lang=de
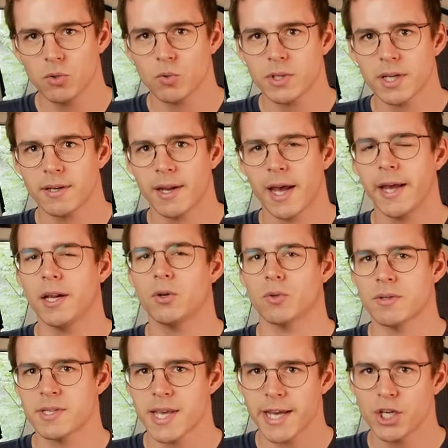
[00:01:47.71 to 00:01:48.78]
unterteilt
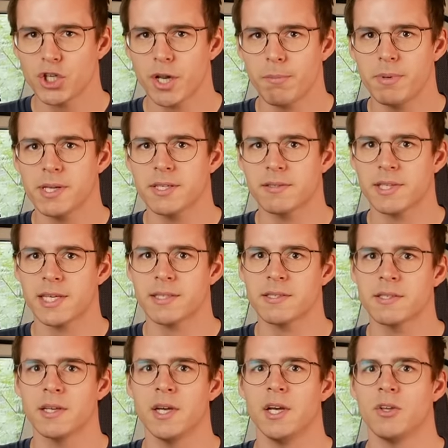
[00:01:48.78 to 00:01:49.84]
und Zeitstempel gesetzt,